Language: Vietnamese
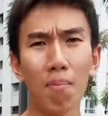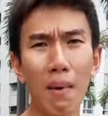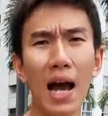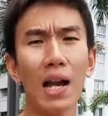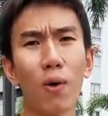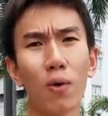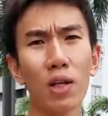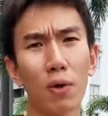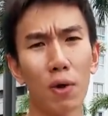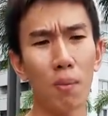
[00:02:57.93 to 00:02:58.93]
ba là uống
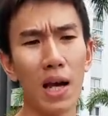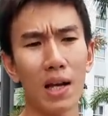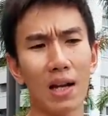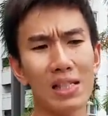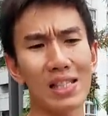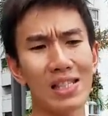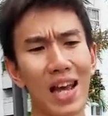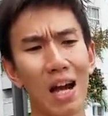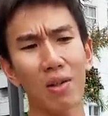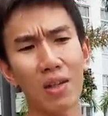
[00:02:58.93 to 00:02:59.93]
nhiều rượu bia tại vì
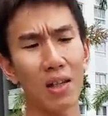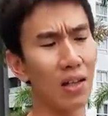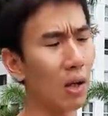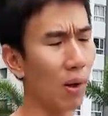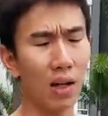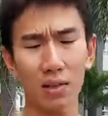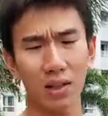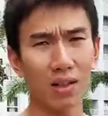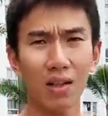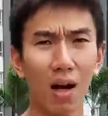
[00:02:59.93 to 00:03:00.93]
sao đó những điều đó thật
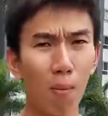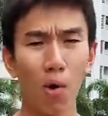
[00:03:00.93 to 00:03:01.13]
sự nó không